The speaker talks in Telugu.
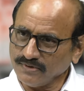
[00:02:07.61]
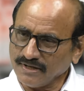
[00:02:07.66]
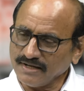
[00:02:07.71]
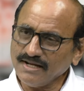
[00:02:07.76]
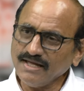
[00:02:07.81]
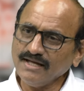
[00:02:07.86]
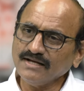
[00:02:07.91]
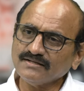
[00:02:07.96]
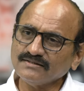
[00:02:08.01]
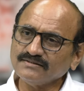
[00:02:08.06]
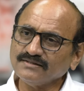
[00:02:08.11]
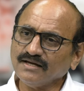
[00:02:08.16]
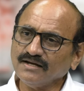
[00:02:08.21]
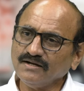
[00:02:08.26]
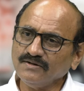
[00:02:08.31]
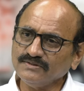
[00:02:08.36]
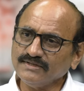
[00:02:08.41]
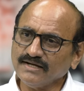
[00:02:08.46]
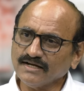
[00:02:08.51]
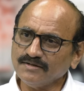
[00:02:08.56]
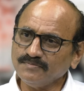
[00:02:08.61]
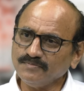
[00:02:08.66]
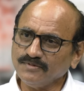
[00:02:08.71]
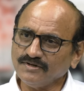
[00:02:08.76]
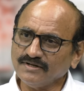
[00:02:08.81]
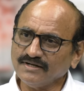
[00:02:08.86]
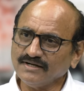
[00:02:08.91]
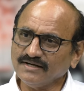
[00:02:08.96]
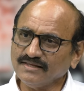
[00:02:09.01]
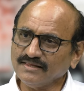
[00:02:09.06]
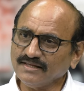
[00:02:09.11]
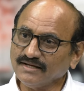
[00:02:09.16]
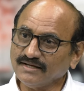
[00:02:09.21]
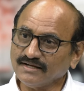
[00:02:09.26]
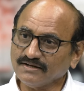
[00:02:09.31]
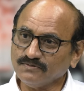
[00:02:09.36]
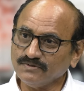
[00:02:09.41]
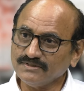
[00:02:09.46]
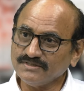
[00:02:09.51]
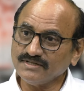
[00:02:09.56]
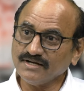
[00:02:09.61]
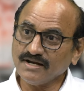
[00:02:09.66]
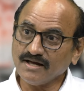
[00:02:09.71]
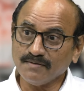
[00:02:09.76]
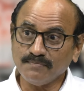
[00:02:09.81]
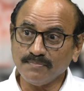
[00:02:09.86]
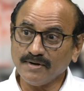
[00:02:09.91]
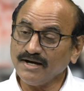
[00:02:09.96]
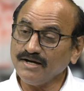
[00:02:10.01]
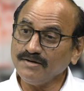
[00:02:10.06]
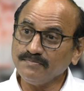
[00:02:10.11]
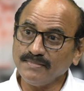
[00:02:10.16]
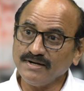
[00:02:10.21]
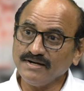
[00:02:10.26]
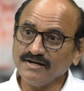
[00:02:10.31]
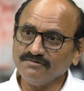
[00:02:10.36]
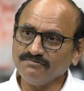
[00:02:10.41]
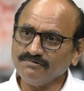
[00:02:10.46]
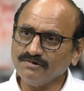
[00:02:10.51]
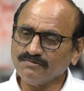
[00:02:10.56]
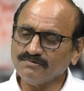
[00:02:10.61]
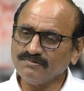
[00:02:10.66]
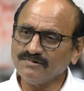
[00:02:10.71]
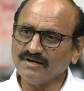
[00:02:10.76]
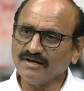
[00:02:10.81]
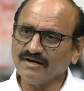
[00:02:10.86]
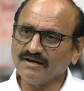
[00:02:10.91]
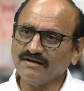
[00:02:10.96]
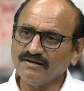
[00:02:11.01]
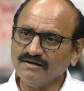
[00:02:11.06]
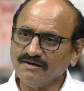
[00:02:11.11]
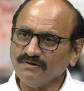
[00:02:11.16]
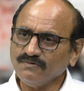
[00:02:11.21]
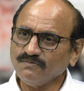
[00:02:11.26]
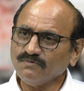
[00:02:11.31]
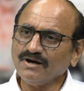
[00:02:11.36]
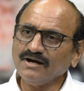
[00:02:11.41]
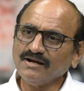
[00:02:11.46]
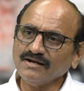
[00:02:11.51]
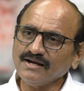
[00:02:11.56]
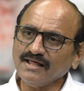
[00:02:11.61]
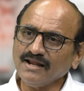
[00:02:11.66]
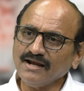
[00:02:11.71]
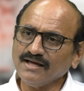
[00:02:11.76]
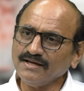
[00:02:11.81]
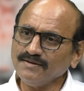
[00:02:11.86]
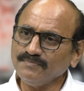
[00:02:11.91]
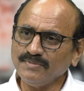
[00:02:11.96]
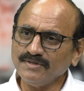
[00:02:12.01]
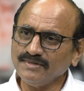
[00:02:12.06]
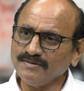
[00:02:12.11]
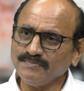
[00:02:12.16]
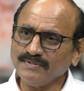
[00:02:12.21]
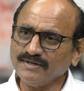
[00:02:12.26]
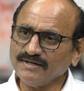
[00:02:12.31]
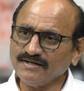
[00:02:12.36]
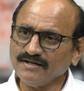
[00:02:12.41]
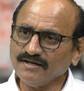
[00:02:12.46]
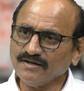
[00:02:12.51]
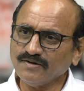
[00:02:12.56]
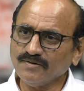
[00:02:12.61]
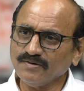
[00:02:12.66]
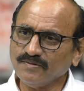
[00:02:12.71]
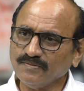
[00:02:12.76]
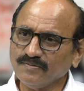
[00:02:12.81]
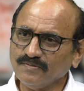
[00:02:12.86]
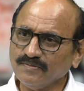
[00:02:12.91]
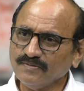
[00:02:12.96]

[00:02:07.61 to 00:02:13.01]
అనేక సార్లు జగన్మోహన్ రెడ్డి దగ్గరికి వచ్చిన అపాయింట్మెంట్ ఇవ్వకుండా వాళ్ళని ఎలా ఇబ్బంది పెట్టారో